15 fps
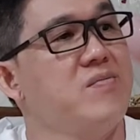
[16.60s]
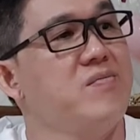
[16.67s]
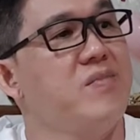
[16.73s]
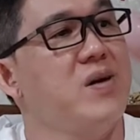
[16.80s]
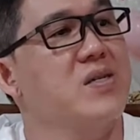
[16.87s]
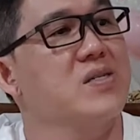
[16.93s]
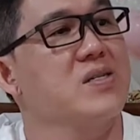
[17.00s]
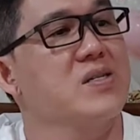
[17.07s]

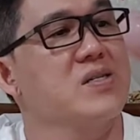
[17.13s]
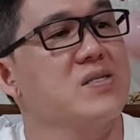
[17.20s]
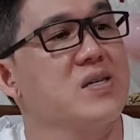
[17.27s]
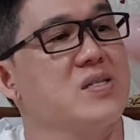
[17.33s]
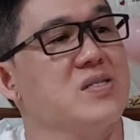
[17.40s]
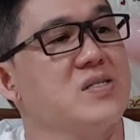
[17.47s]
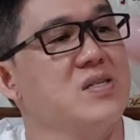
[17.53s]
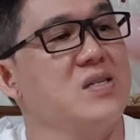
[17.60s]
masker
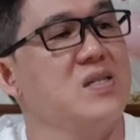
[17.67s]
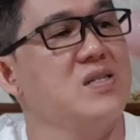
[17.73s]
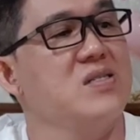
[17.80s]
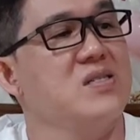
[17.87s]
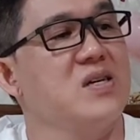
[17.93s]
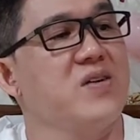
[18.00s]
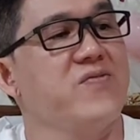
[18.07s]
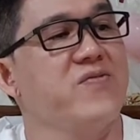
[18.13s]
Sensi
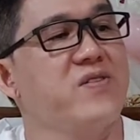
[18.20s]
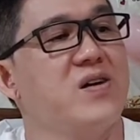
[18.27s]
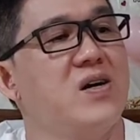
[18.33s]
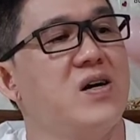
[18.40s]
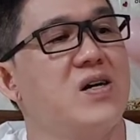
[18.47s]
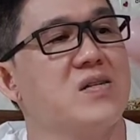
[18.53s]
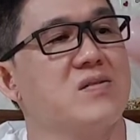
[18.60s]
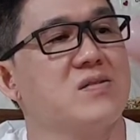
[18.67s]

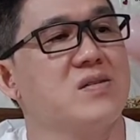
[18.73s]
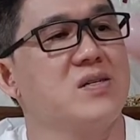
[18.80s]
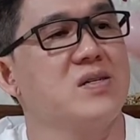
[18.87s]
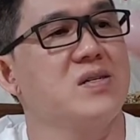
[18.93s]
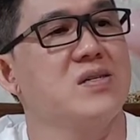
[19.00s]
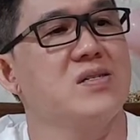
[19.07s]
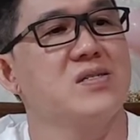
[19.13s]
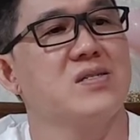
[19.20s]
Safeguard
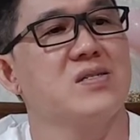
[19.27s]
ya.